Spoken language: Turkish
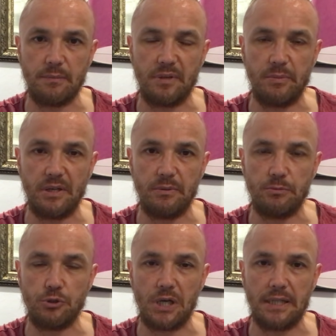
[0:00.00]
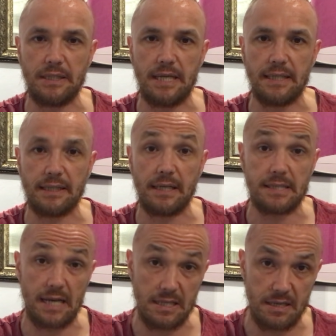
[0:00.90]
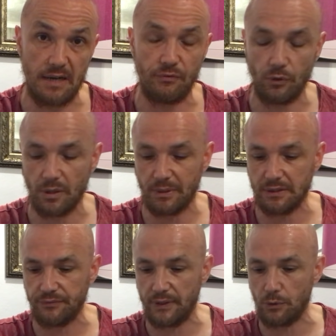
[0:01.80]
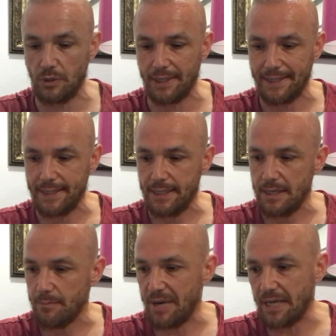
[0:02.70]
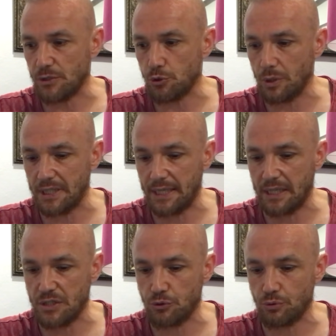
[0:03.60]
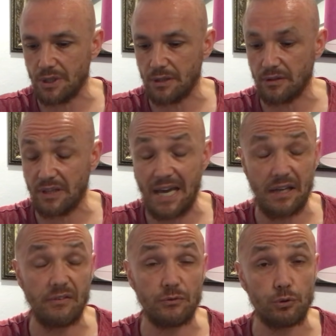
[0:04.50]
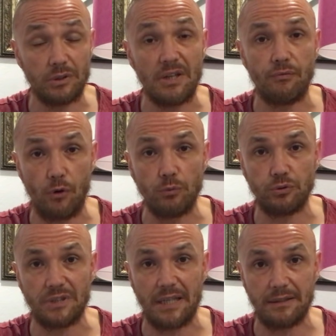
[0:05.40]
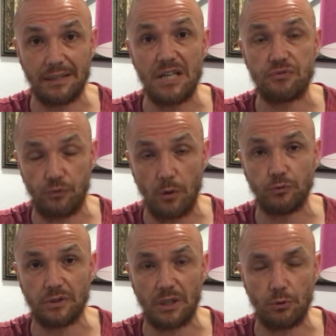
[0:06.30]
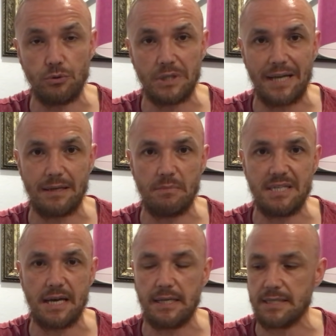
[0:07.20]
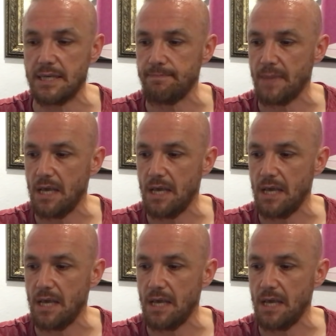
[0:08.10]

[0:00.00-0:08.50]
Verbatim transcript: Rakiple birebir mücadelelerde kazanan taraf olamadı. Feguli belki sonradan geç tuta, ge, e, sonradan form tutan, geç form tutan oyunculardan bir tanesi.